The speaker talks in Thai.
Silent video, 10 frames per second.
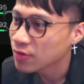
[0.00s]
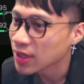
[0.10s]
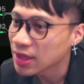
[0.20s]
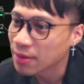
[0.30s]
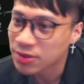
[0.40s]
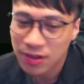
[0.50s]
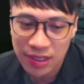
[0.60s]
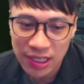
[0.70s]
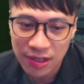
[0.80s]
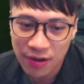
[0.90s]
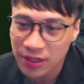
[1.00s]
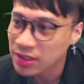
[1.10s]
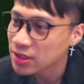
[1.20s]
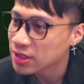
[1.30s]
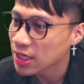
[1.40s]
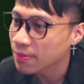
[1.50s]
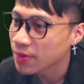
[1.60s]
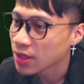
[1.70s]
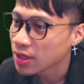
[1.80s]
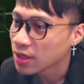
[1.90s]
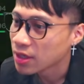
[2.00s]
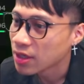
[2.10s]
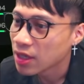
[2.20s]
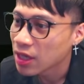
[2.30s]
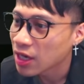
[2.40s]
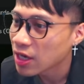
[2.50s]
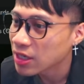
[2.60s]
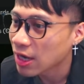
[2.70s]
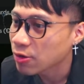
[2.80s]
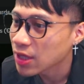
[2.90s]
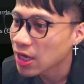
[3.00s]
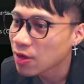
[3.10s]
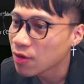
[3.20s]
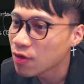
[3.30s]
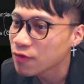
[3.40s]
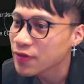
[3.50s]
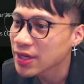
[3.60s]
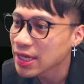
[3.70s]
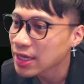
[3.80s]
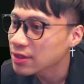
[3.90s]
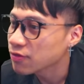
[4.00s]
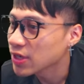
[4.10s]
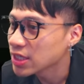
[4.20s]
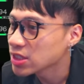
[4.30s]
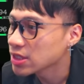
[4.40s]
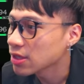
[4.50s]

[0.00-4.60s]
บิกเต็บจ็อกกี้ทองอินซิสีแล้วก็เหลาตาโลฟินนิชฟินิช